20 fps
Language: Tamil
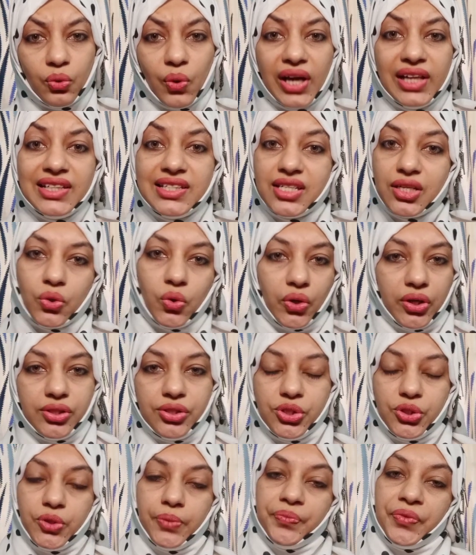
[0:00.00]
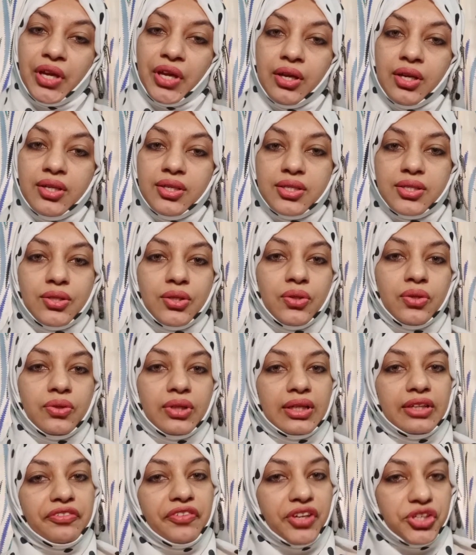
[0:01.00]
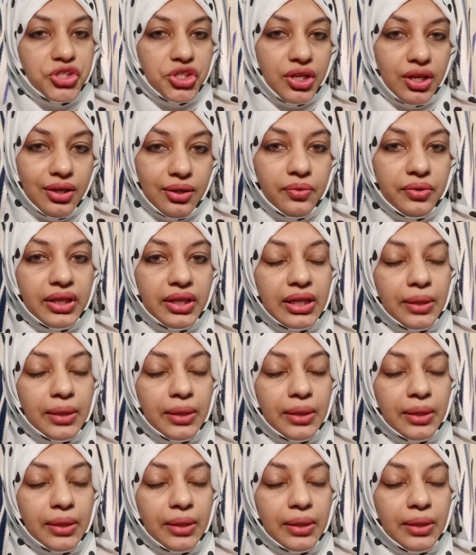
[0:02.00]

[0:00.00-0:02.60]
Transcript: குவாலிட்டி குறைஞ்சிடும் ஸோ ஃப்ரெஷ்ஷாக